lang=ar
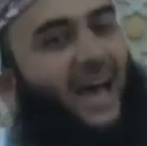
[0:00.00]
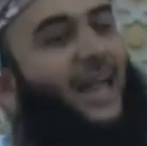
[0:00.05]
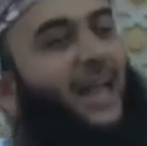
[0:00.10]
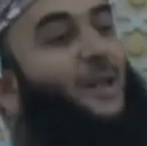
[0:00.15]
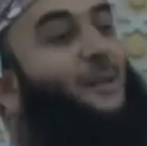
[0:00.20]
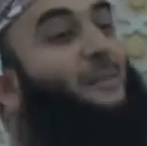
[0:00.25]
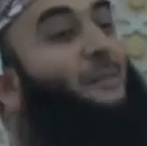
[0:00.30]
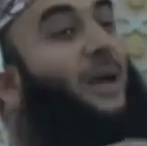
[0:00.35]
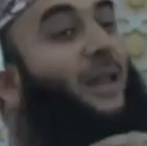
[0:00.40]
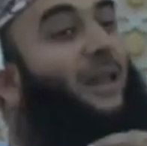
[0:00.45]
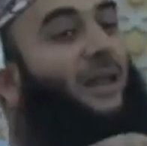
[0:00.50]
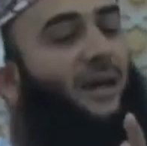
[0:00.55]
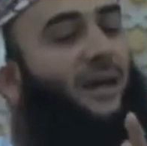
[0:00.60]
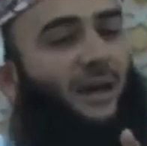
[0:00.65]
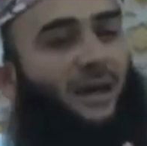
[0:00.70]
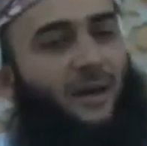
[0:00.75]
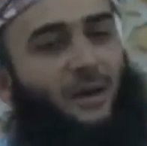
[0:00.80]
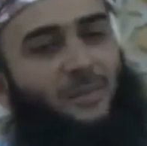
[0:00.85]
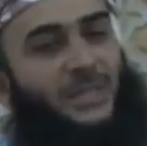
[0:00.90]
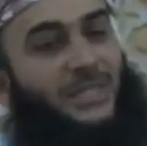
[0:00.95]

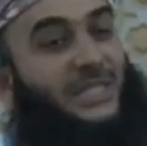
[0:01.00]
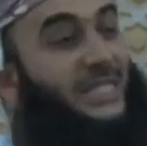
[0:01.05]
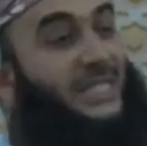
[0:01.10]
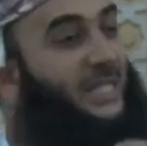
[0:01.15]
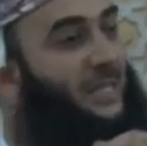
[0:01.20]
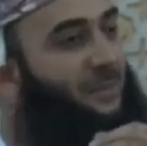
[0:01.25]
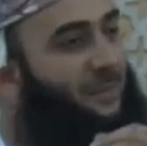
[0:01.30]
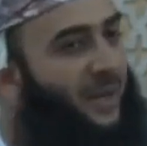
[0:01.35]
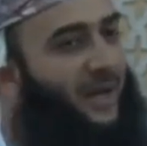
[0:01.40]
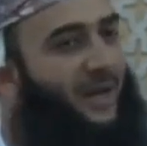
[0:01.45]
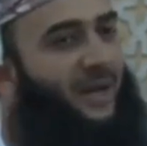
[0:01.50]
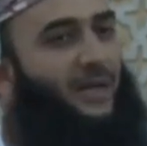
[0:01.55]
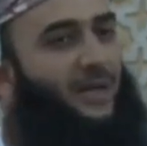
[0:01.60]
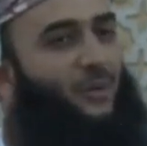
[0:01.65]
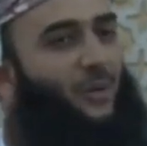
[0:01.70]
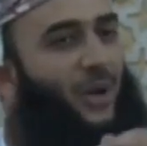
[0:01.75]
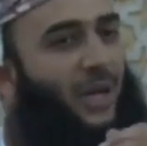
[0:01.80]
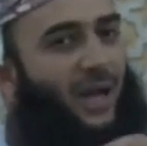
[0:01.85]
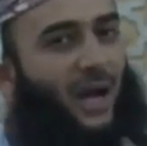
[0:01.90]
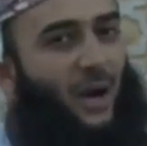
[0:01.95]
الملأى بالسباع
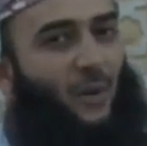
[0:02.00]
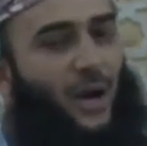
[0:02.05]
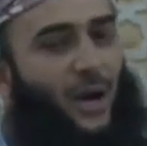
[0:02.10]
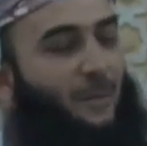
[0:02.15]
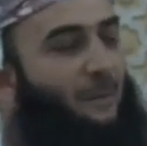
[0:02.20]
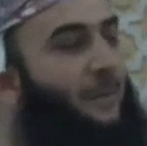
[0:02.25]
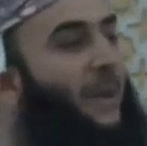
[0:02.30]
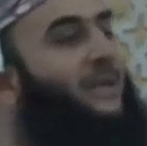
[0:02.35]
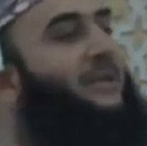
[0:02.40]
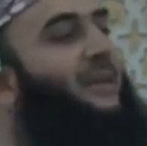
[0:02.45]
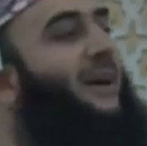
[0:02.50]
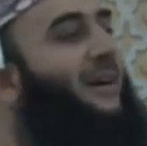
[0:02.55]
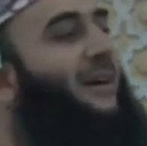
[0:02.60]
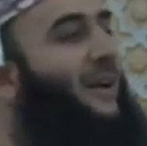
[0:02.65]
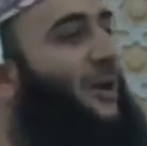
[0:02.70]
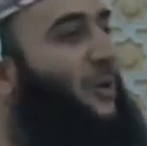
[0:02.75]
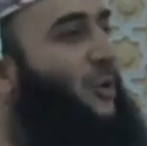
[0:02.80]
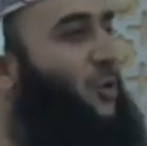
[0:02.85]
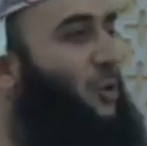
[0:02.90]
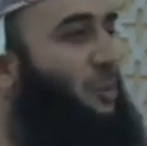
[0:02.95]
والهوام من
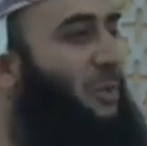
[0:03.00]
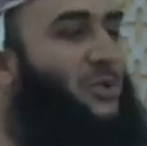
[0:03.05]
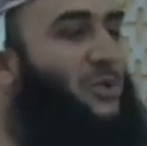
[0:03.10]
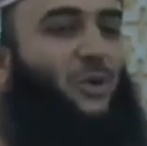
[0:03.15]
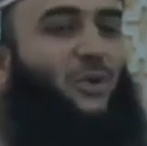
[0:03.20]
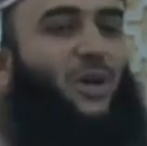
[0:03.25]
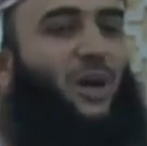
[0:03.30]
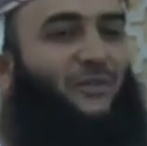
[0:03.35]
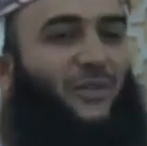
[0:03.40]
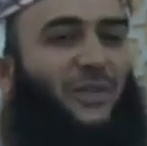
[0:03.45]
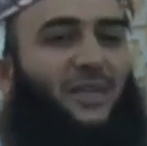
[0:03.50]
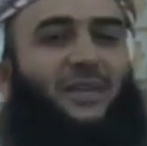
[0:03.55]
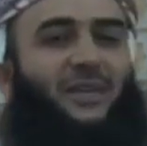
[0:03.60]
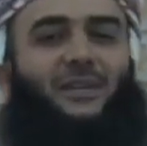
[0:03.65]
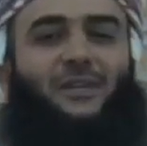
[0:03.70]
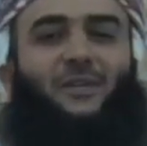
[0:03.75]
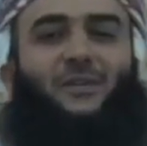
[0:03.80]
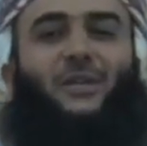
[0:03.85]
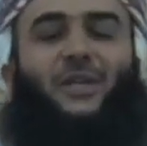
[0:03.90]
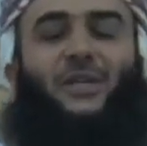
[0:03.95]
يقرأ كتب
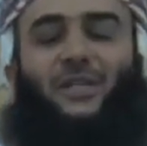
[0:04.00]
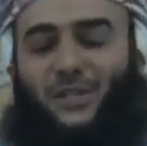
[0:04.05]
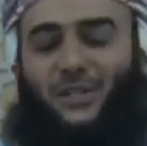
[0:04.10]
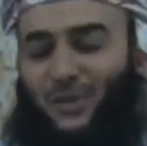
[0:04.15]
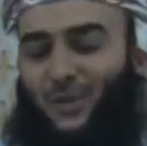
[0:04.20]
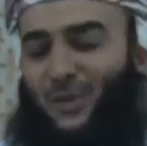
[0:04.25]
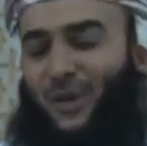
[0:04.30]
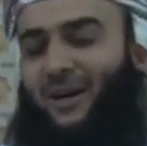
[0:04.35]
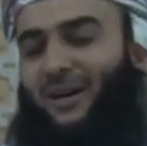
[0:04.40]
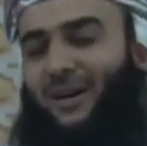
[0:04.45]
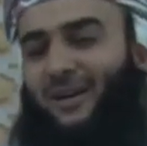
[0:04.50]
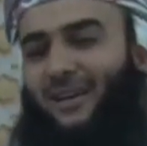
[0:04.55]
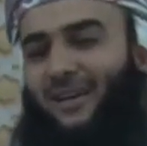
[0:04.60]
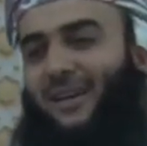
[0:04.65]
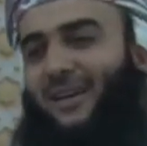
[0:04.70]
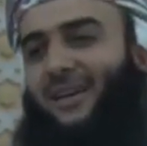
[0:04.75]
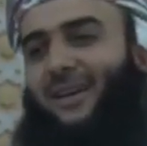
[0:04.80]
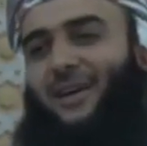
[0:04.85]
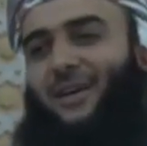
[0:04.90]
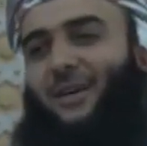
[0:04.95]
الجغرافيين إدريسي و
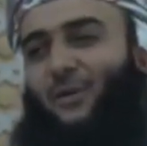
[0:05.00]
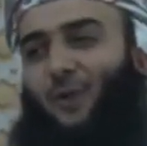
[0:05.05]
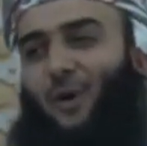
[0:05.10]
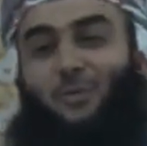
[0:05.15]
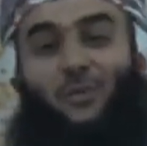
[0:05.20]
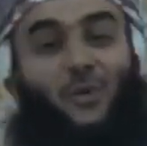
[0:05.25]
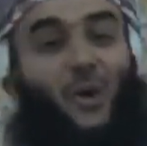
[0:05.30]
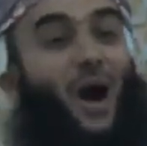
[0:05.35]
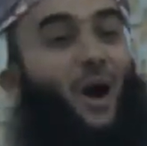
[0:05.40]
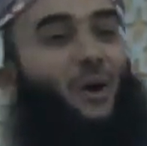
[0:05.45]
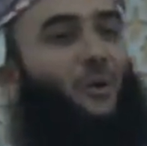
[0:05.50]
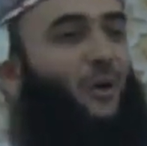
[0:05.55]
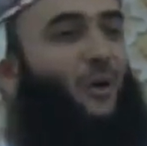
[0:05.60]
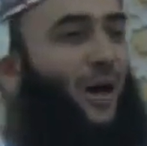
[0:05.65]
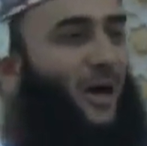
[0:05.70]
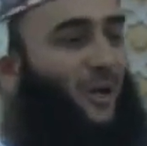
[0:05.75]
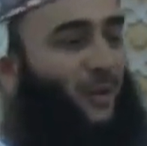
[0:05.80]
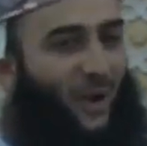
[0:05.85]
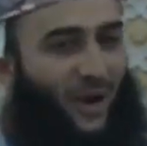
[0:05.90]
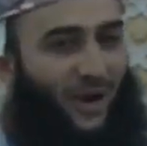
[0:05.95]
وابن
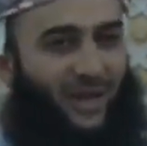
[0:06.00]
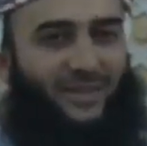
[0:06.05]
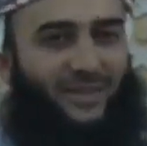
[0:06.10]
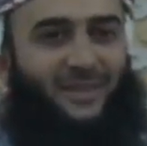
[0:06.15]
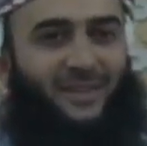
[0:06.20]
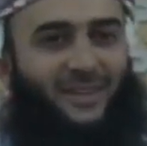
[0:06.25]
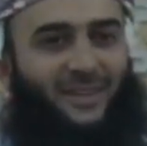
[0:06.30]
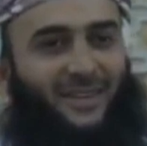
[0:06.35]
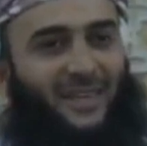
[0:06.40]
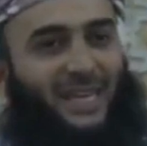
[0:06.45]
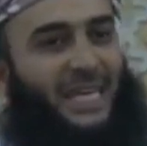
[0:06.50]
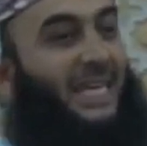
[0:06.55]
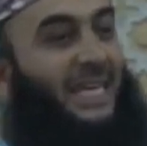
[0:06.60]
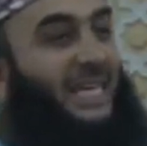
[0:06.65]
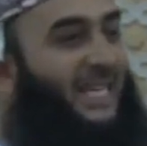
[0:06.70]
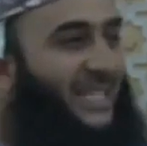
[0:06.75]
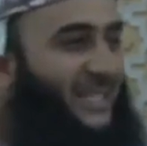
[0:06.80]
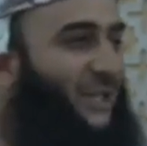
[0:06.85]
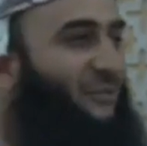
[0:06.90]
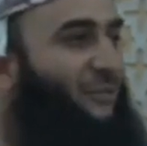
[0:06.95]
حوقل وغيره
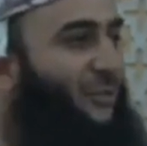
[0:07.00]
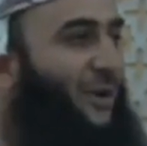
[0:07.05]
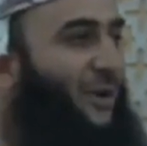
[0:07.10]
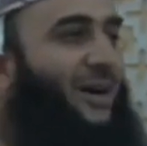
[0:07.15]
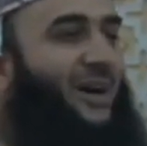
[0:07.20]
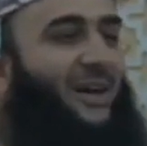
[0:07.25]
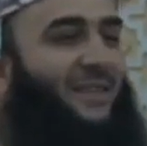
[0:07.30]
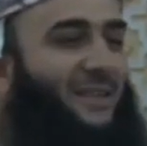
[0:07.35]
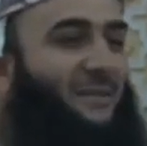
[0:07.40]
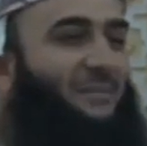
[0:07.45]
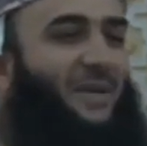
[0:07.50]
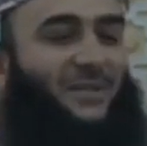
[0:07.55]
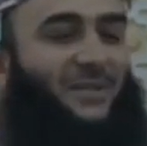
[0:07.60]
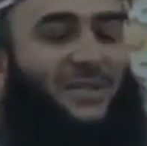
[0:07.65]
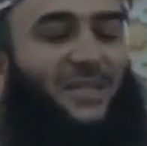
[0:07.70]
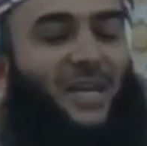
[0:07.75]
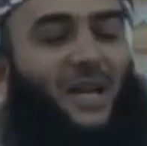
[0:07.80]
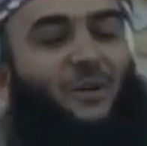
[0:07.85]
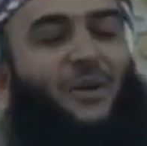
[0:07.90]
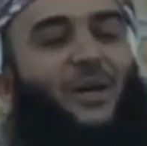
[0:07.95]
يصفوها هذه
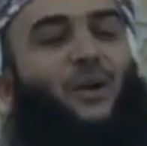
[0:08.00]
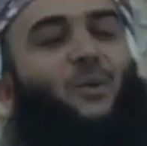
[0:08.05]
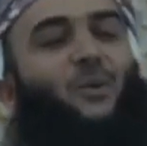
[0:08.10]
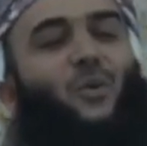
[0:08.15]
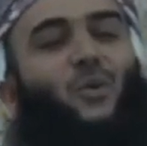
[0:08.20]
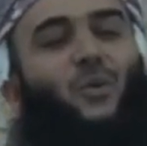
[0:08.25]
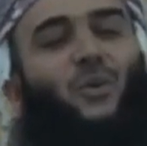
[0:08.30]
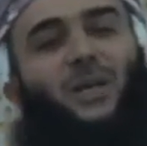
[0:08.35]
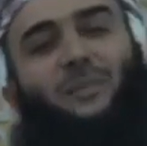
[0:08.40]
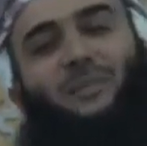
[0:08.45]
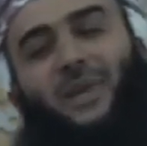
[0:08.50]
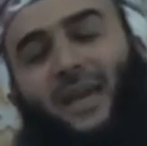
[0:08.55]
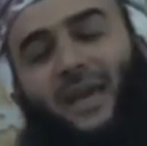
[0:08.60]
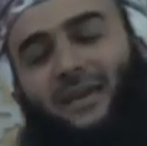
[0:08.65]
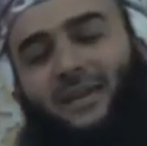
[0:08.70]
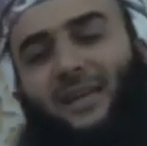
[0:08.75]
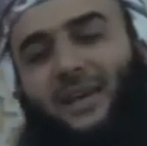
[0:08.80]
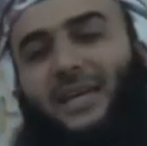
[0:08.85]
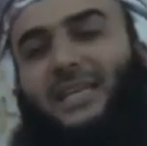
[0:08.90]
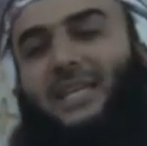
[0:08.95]
المنطقة ويقولون
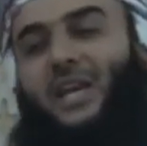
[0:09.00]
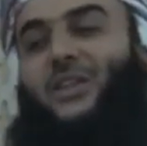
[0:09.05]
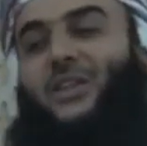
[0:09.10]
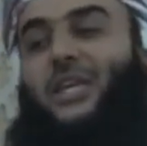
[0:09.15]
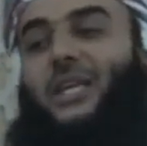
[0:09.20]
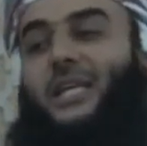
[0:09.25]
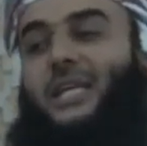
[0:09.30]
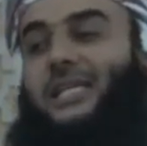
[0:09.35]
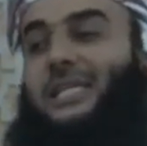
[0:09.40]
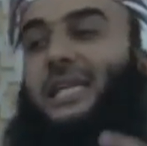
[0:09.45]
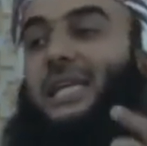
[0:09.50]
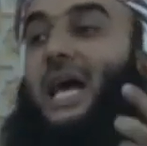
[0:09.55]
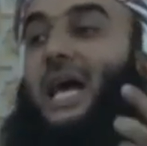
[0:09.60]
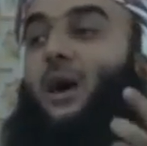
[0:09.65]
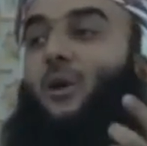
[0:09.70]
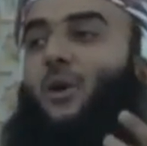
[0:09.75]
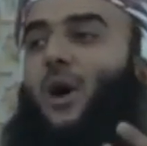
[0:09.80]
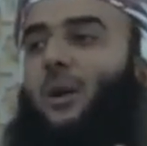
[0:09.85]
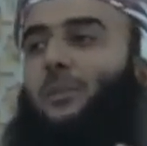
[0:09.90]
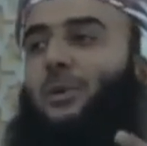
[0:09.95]
بأنها كثيرة
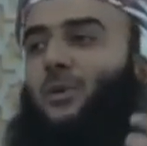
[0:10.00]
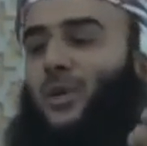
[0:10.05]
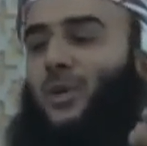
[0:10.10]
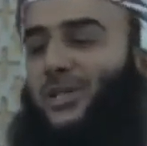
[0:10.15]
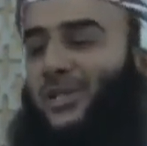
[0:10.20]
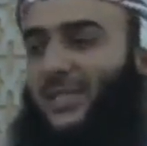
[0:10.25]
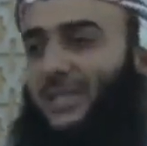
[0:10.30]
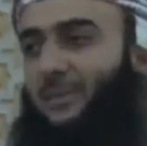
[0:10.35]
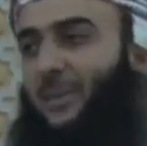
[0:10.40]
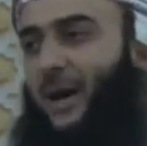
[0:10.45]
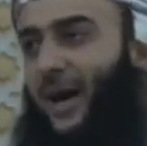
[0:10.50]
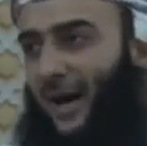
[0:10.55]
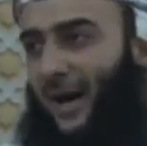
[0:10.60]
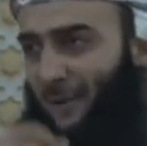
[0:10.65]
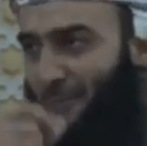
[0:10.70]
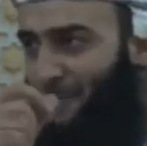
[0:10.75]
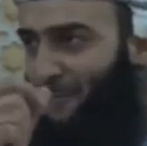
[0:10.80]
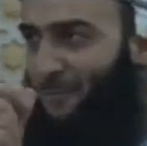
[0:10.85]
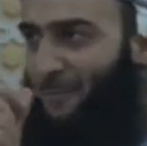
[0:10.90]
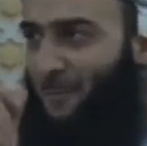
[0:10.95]
الهوام
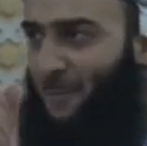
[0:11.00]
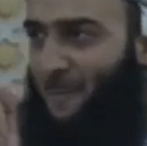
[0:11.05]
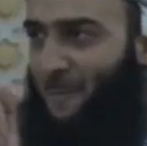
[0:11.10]
والسباع